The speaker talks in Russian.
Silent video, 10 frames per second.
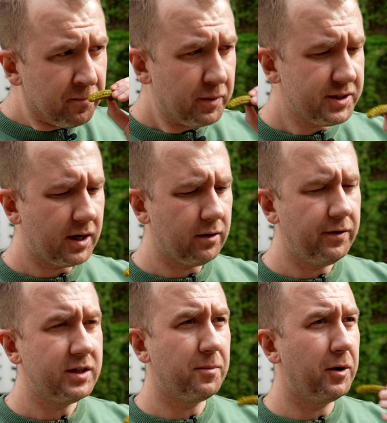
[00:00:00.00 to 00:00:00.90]
потерял
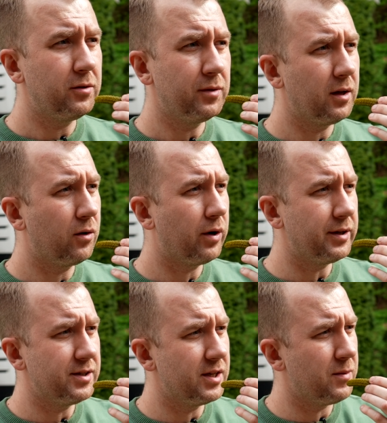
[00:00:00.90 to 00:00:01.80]
весе, поэтому надо
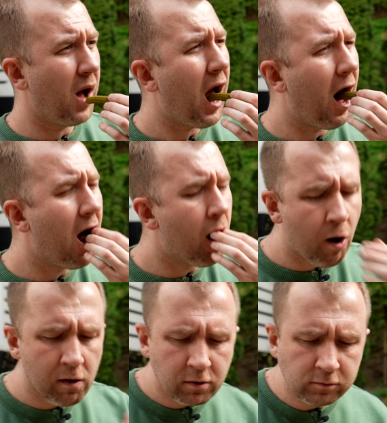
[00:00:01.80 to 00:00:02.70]
аккуратнее с этим.
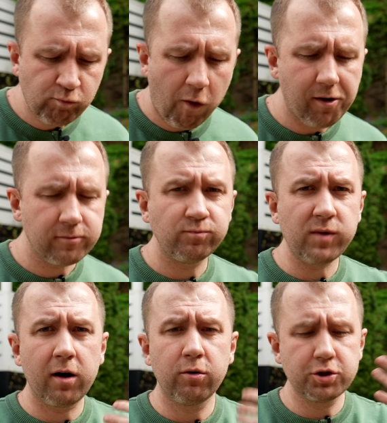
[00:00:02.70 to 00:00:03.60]

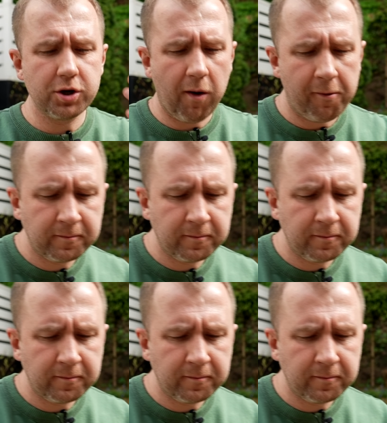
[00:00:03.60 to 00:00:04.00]
Огурчик.